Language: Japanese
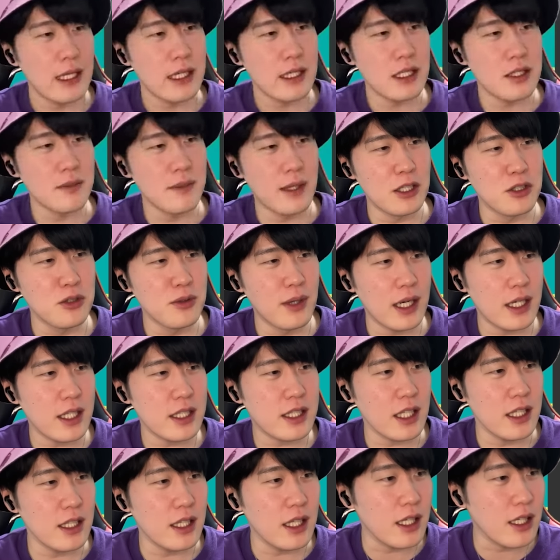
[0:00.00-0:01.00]
今言われ
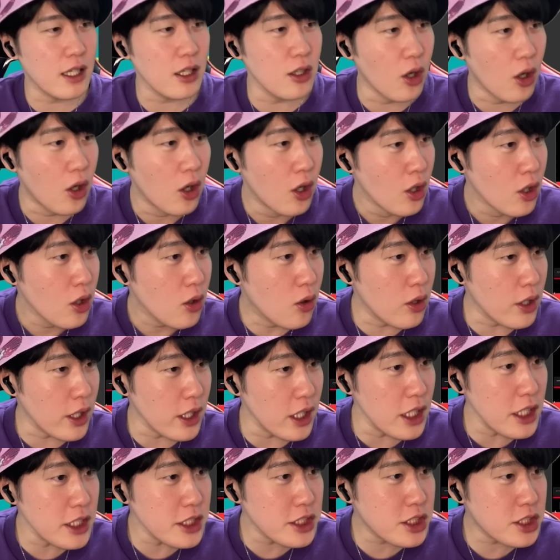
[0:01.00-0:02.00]
てんねんけど、これ
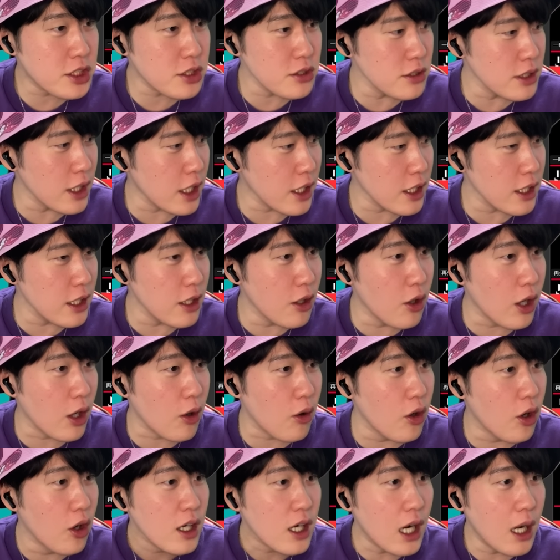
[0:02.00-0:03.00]
一瞬だけね、ほら、こ
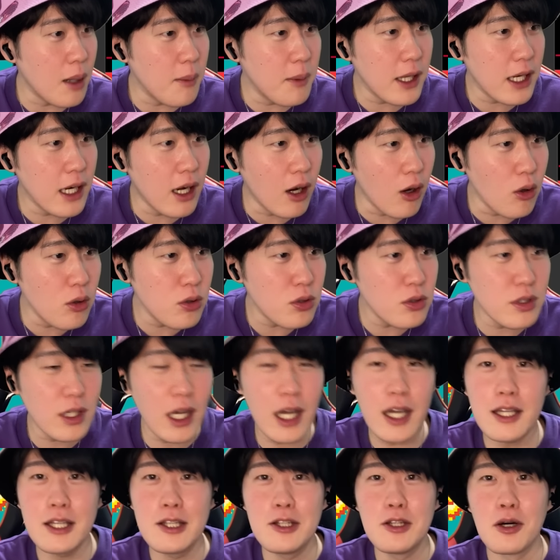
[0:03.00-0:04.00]
の
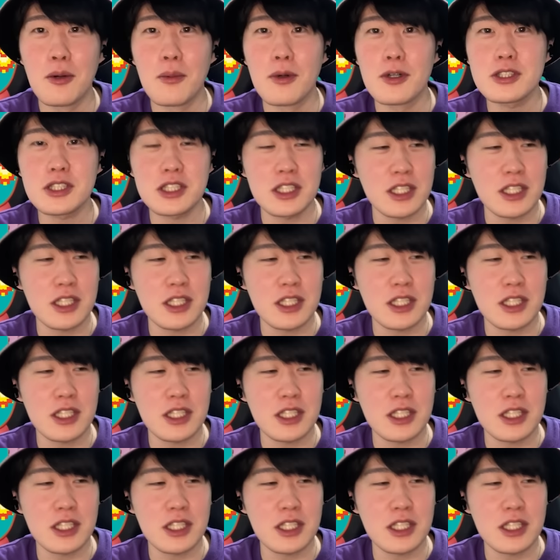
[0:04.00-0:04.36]
カメラオフラインの文字